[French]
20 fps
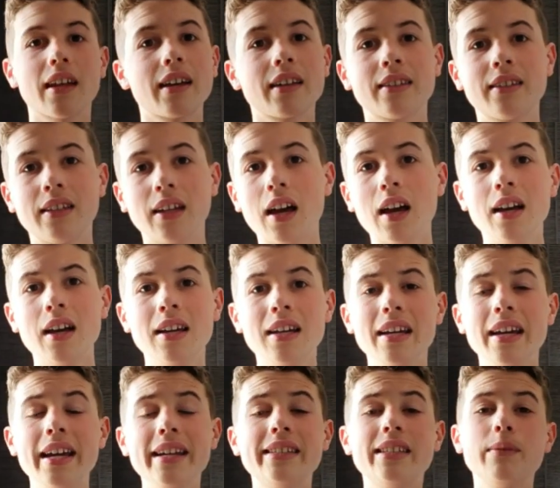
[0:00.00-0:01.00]
etc.
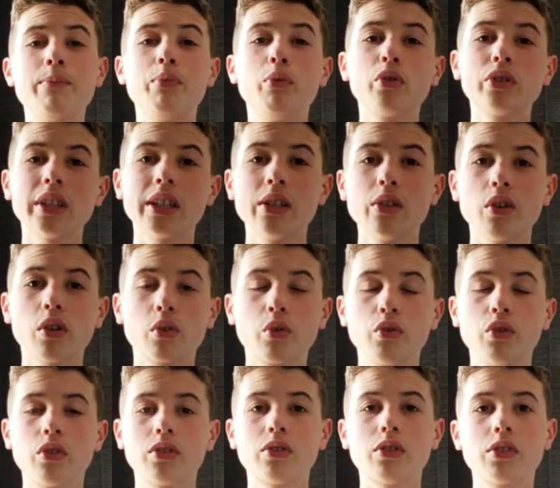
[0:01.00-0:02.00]
Et c'est pour ça d'ailleurs
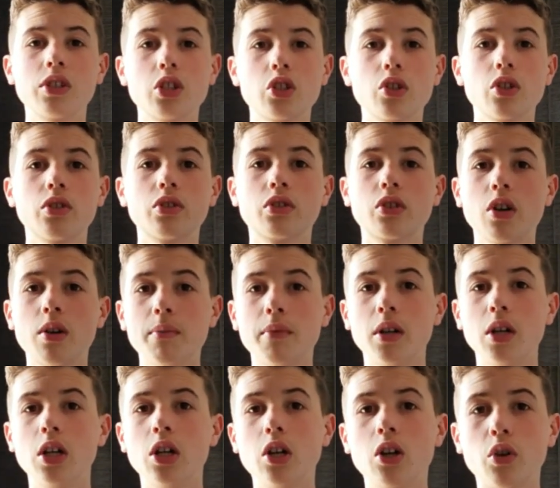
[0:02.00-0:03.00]
qu'on entend des choses comme
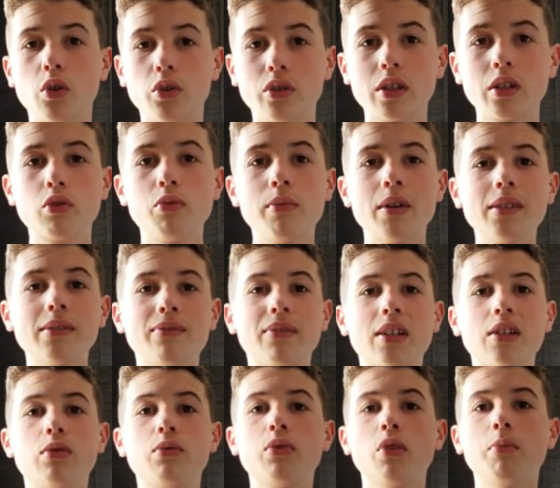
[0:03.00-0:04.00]
euh, Ronald Koeman
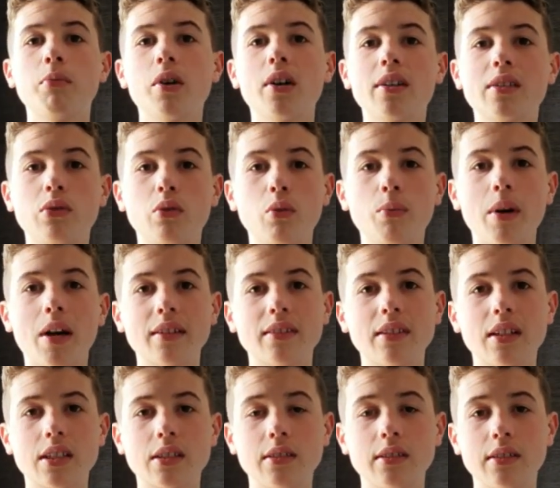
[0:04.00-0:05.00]
va sûrement rester au
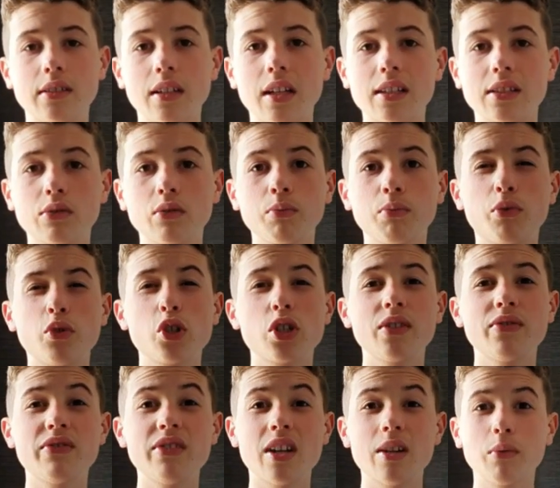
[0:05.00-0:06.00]
Barça la saison
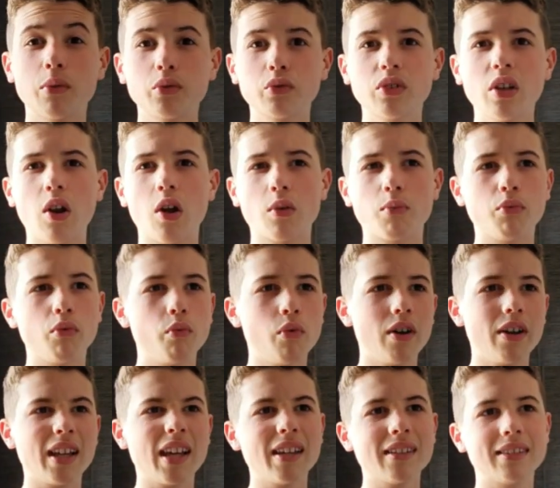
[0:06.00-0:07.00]
prochaine, finalement, tout ça. Alors pour
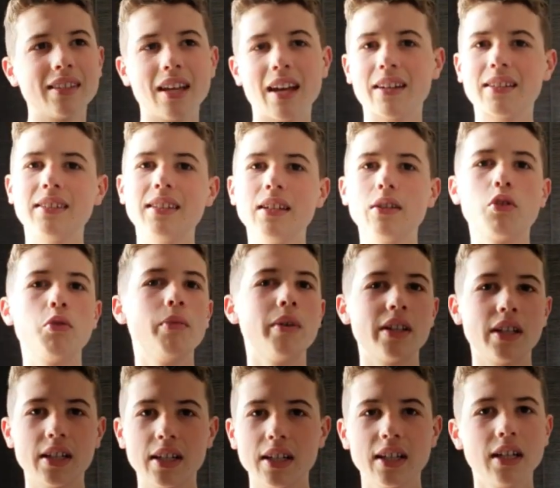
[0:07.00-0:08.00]
moi, les gars, c'était acté,
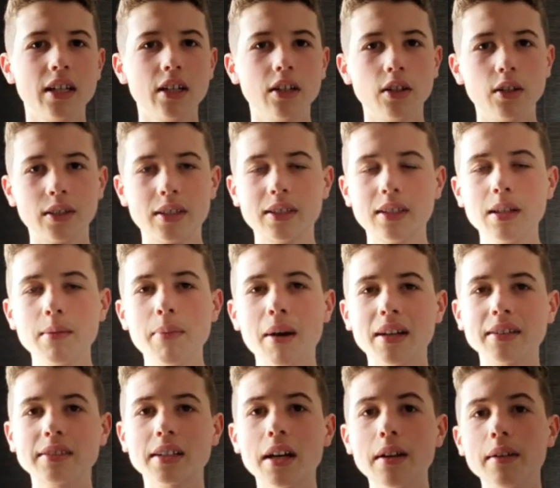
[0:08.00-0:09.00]
Koeman allait euh, quitter le
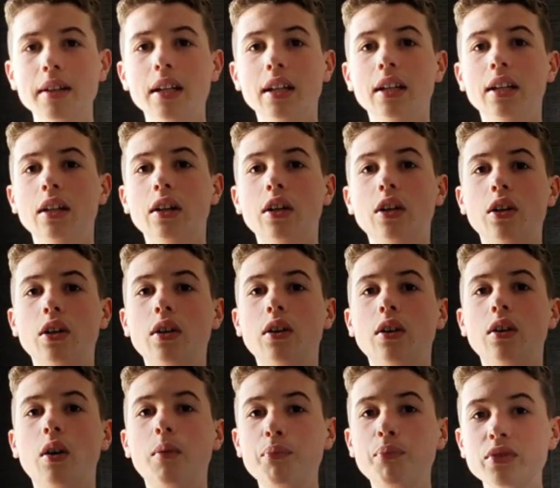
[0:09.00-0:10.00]
Barça. Euh,
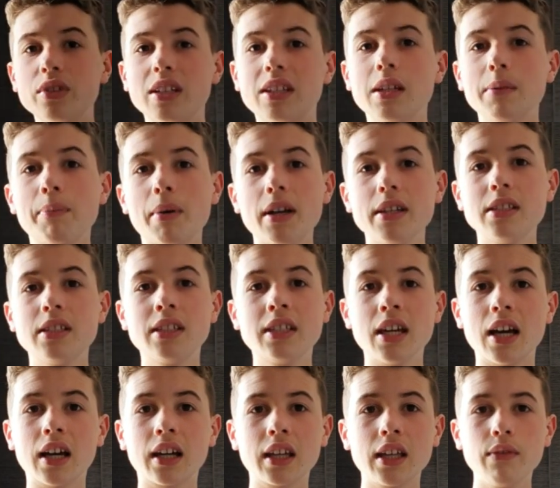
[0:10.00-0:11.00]
en plus, il y a Depay
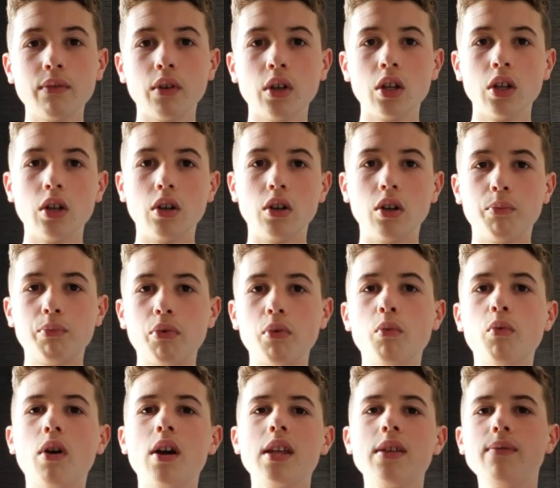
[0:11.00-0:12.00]
qui arrive. pour
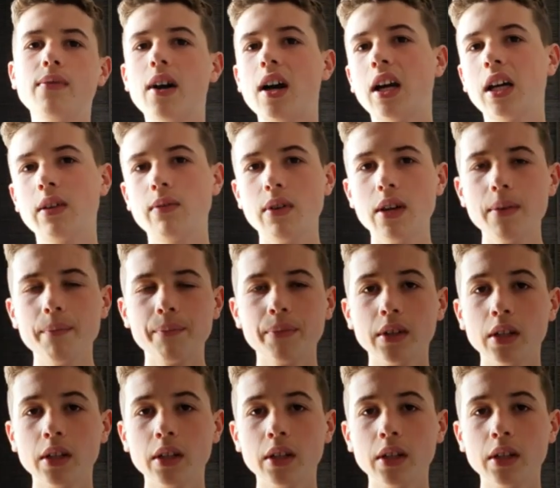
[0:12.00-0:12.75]
moi, il va arriver.